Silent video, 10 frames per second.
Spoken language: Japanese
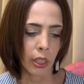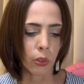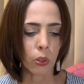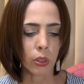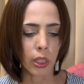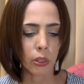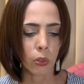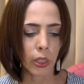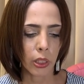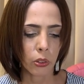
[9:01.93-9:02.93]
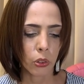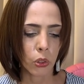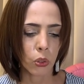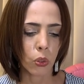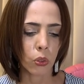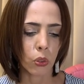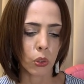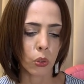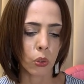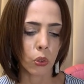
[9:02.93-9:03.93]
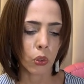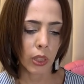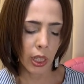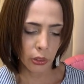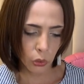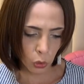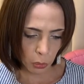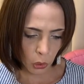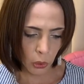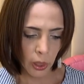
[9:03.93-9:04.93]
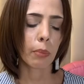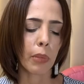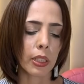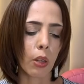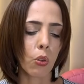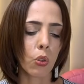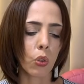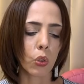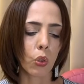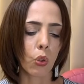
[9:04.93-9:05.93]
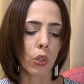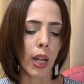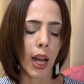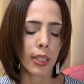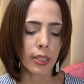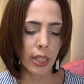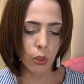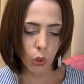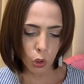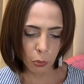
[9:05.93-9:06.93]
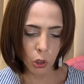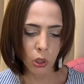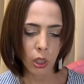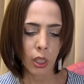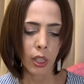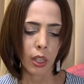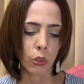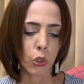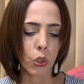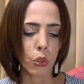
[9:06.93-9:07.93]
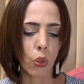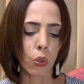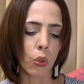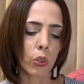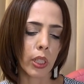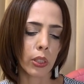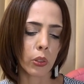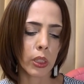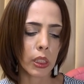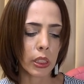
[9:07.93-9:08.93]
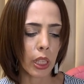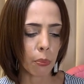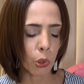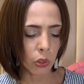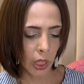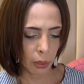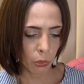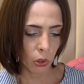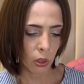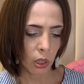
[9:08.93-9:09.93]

コロナにおける中国の初動の対応も、また香港の国家安全法も、あと中国国内の人権問題も、